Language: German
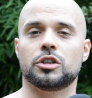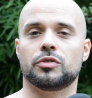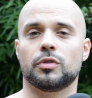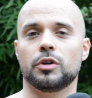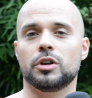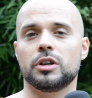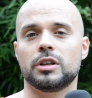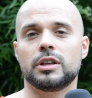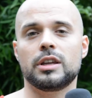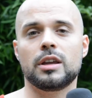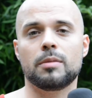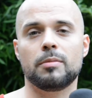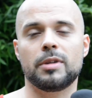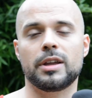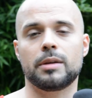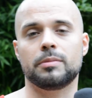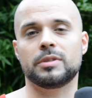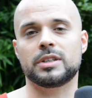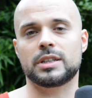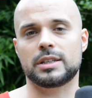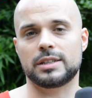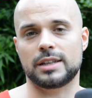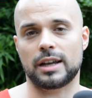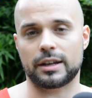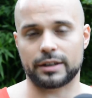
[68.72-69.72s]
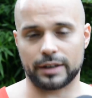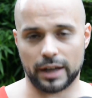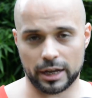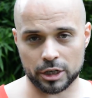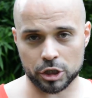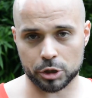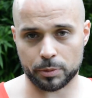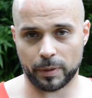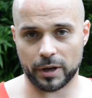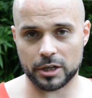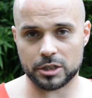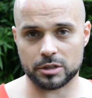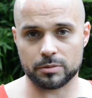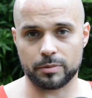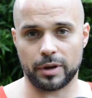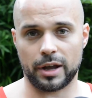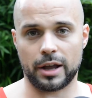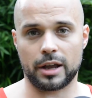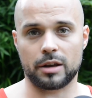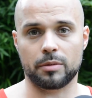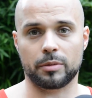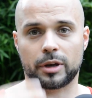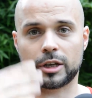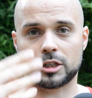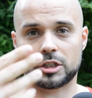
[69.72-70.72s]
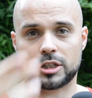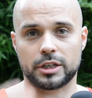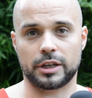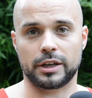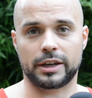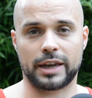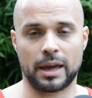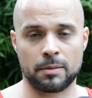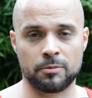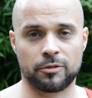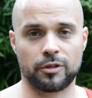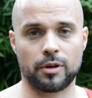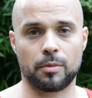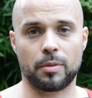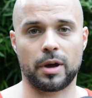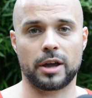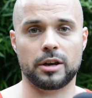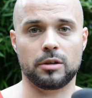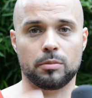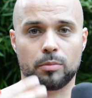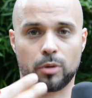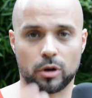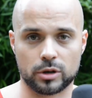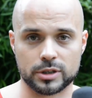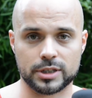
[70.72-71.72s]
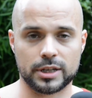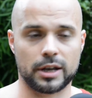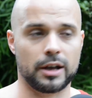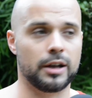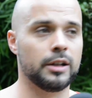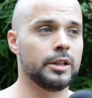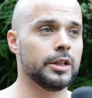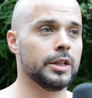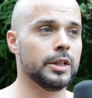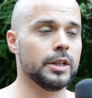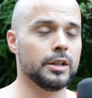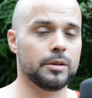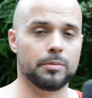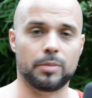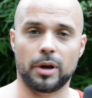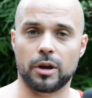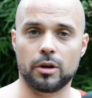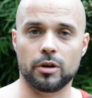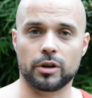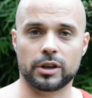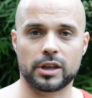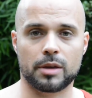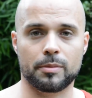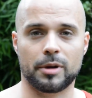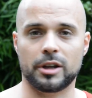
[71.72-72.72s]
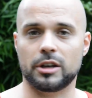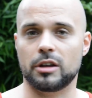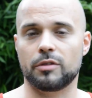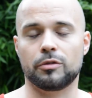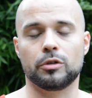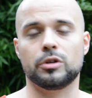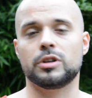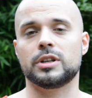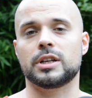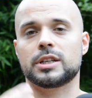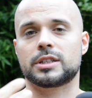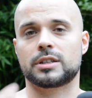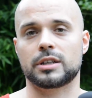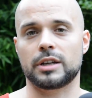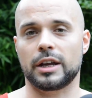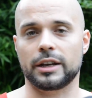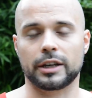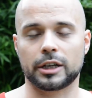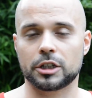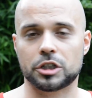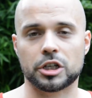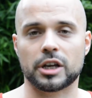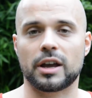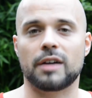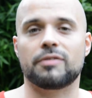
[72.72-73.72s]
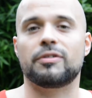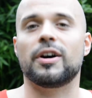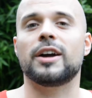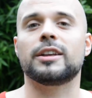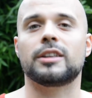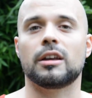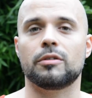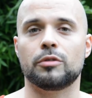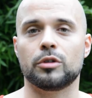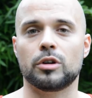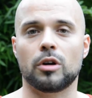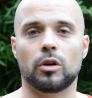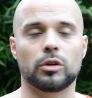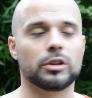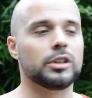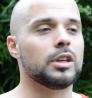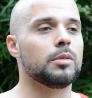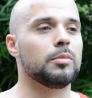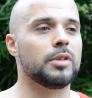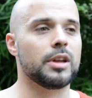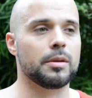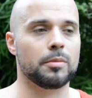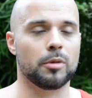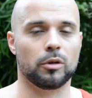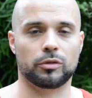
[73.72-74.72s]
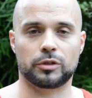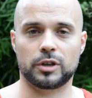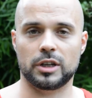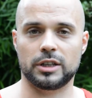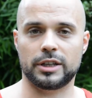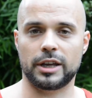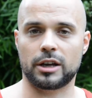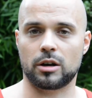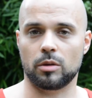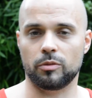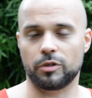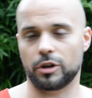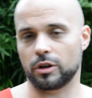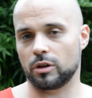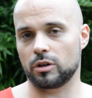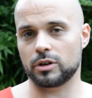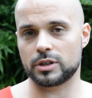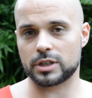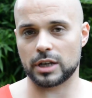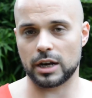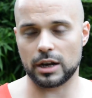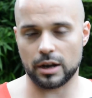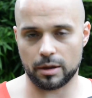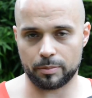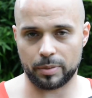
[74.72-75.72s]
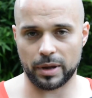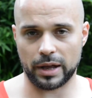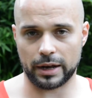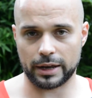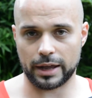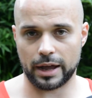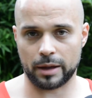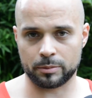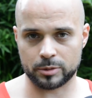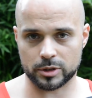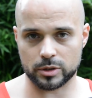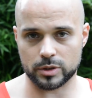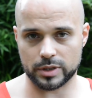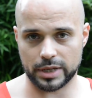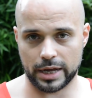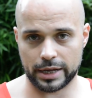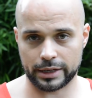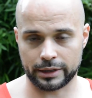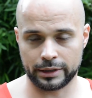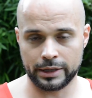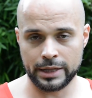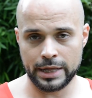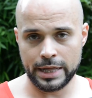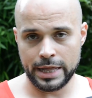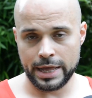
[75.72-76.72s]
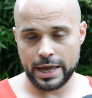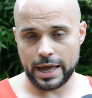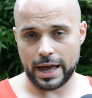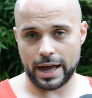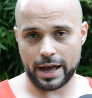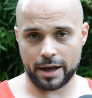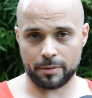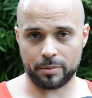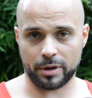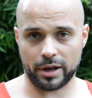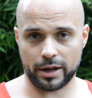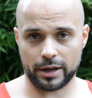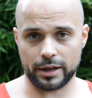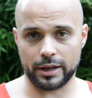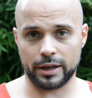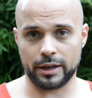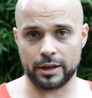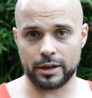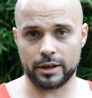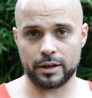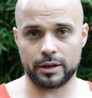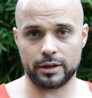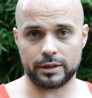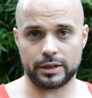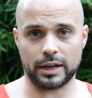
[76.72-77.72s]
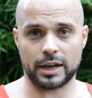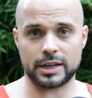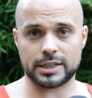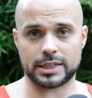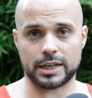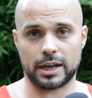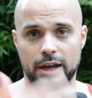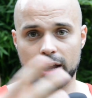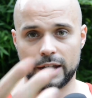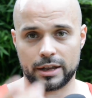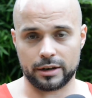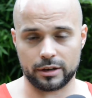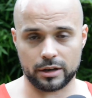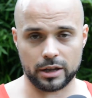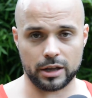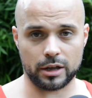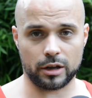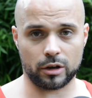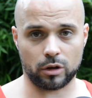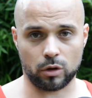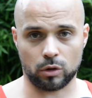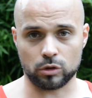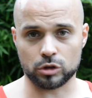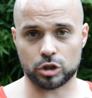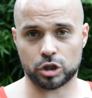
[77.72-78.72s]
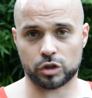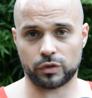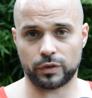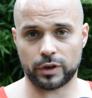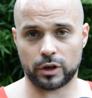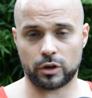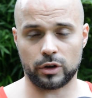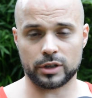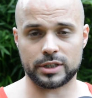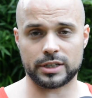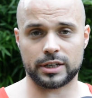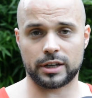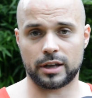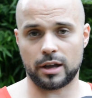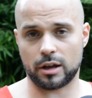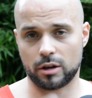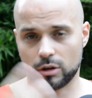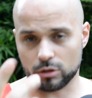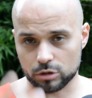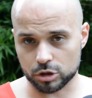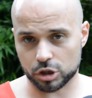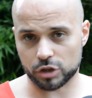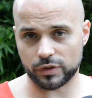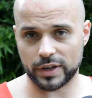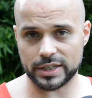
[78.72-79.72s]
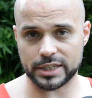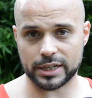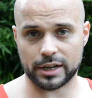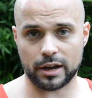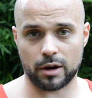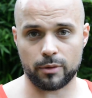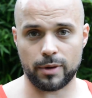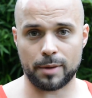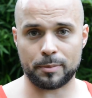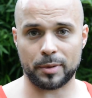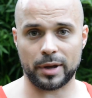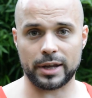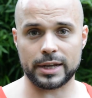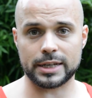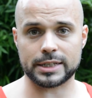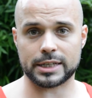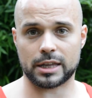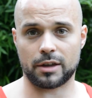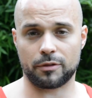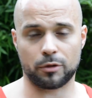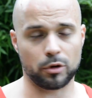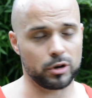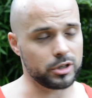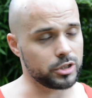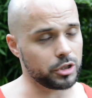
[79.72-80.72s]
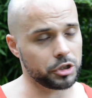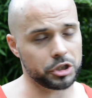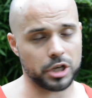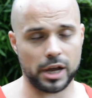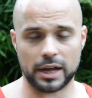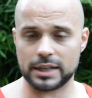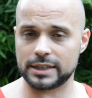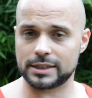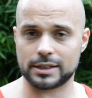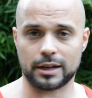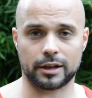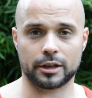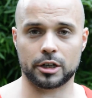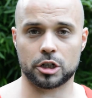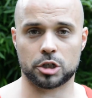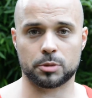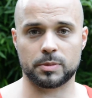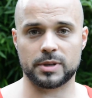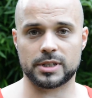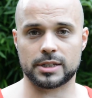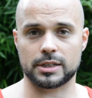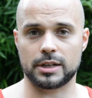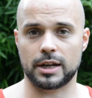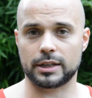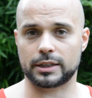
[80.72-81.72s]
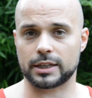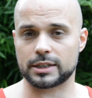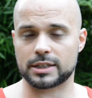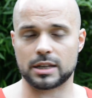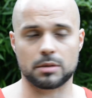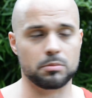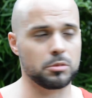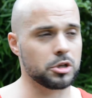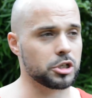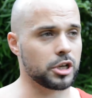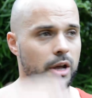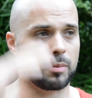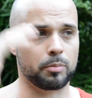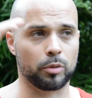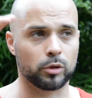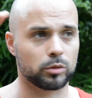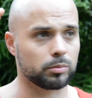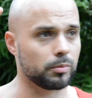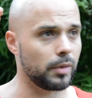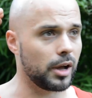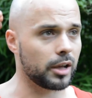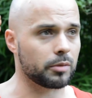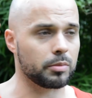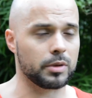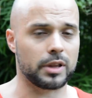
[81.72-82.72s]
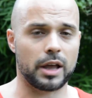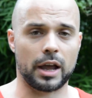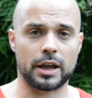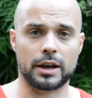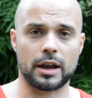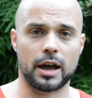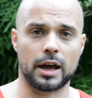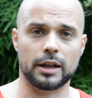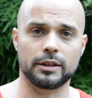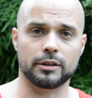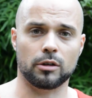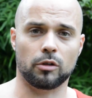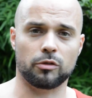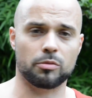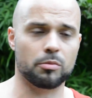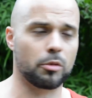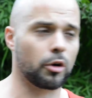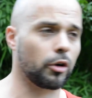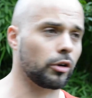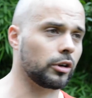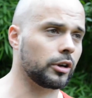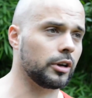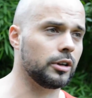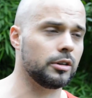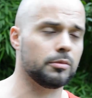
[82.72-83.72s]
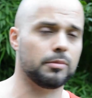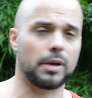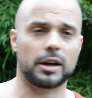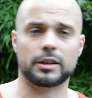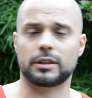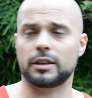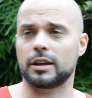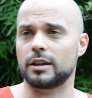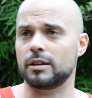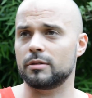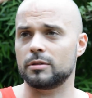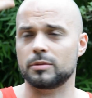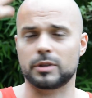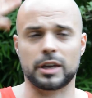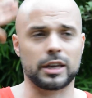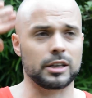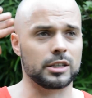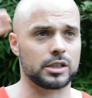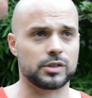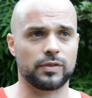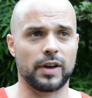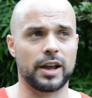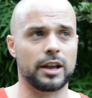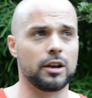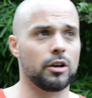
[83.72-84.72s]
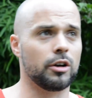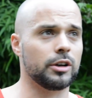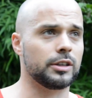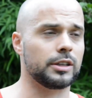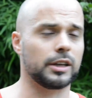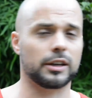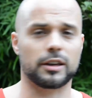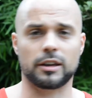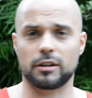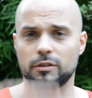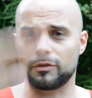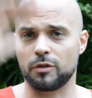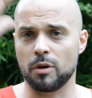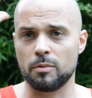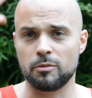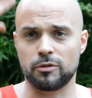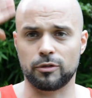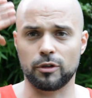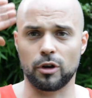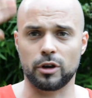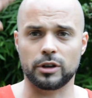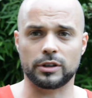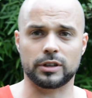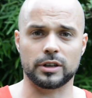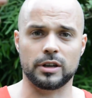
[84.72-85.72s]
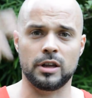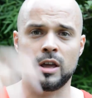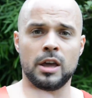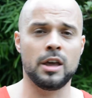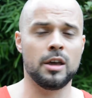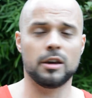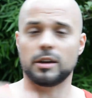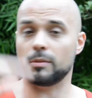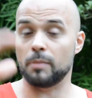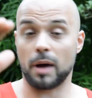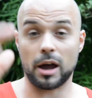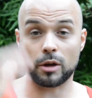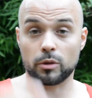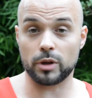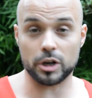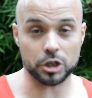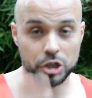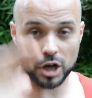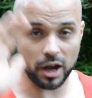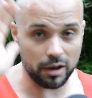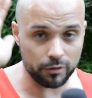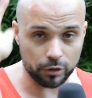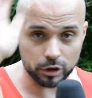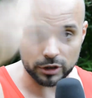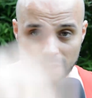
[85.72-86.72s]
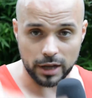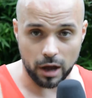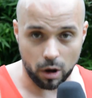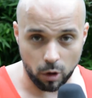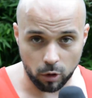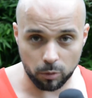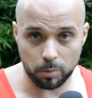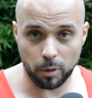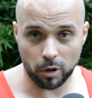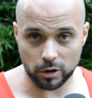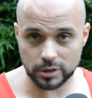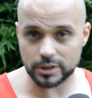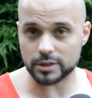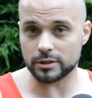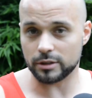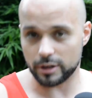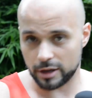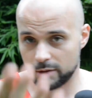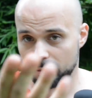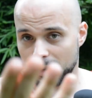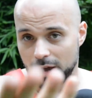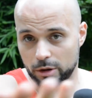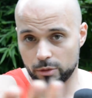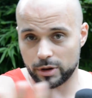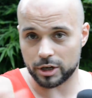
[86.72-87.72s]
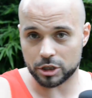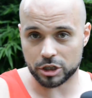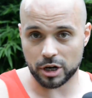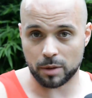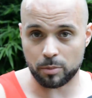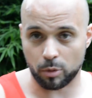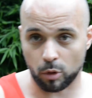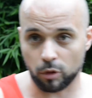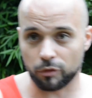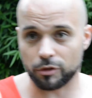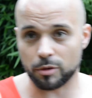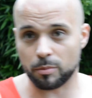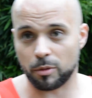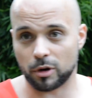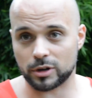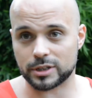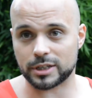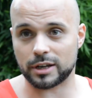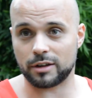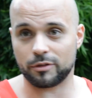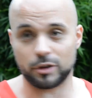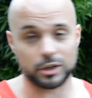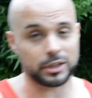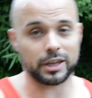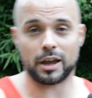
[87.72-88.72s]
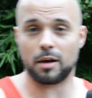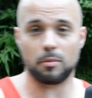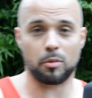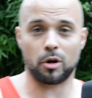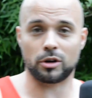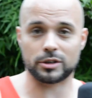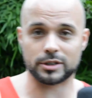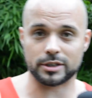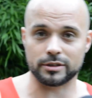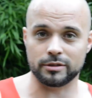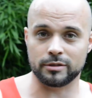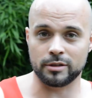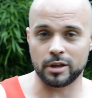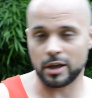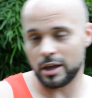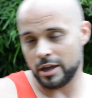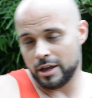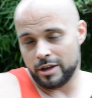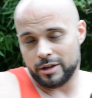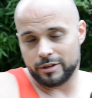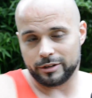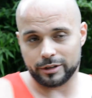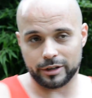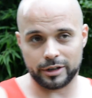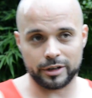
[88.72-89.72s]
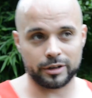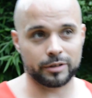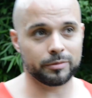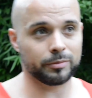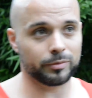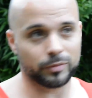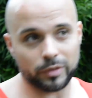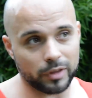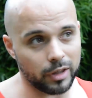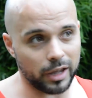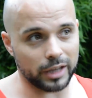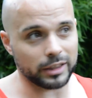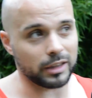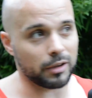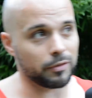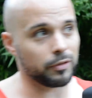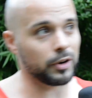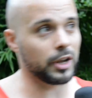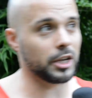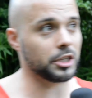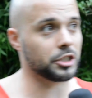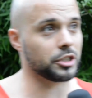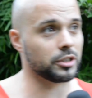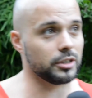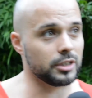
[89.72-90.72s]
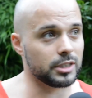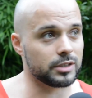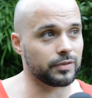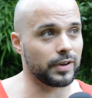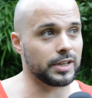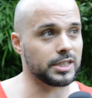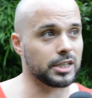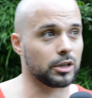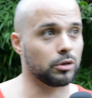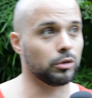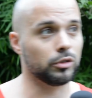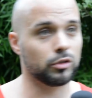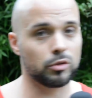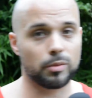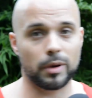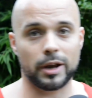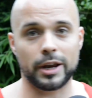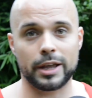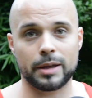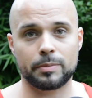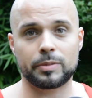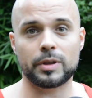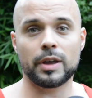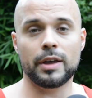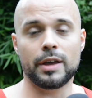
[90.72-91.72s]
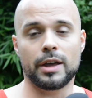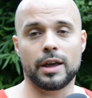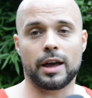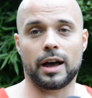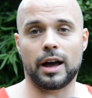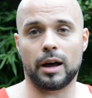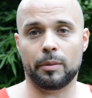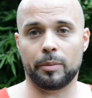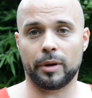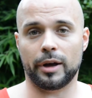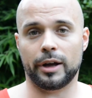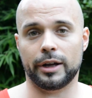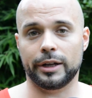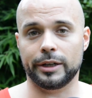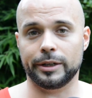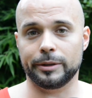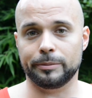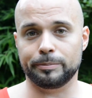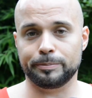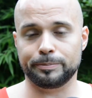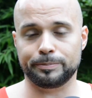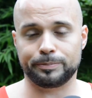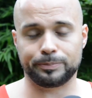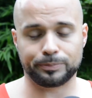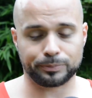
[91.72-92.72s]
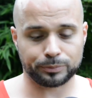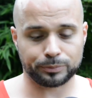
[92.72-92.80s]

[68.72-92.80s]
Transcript: würde nie im Leben diese Sachen ansprechen bei einem richtigen Kämpfer, bei einem Boxer bei irgendjemandem, der würde das, ein richtiger Fighter würde auch nie im Leben auf die Idee kommen, wegen irgendeiner Lappalie abzusagen. Aber äh, da es ja ein äh, großkotziger, großschwätziger Rapper ist, der vorher solche Ansagen geschmissen hat, dass er mich kaputt macht mit einer Hand auf dem Rücken, macht er gegen zwei Leute, gegen fünf Leute. Manuel Schaar wollte er auch boxen, ne? Manuel Schaar, Profiboxer, wollte er boxen, ne? Hätte er vielleicht äh, zwei Sekunden überlebt, aber ähm,